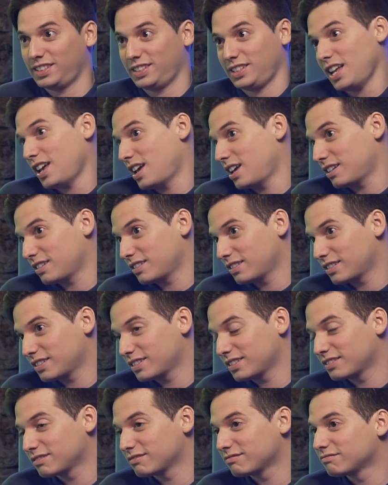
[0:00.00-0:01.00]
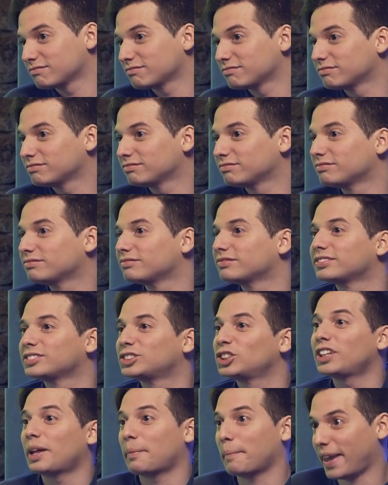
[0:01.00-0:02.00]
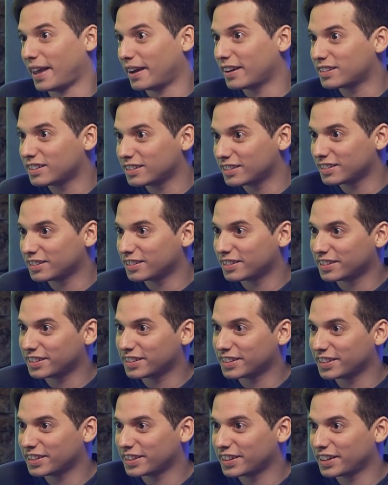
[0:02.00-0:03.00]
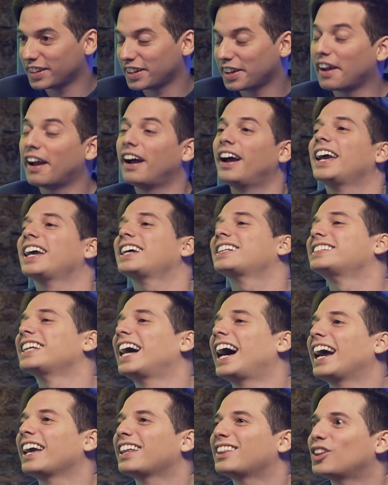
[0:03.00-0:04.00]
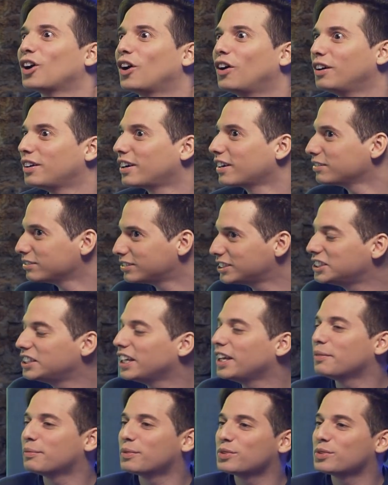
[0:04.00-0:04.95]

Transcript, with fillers: Está Y por eso hacete yo Tu fanatismo por la psicología y todo eso. Tiene, que ver con ese lado.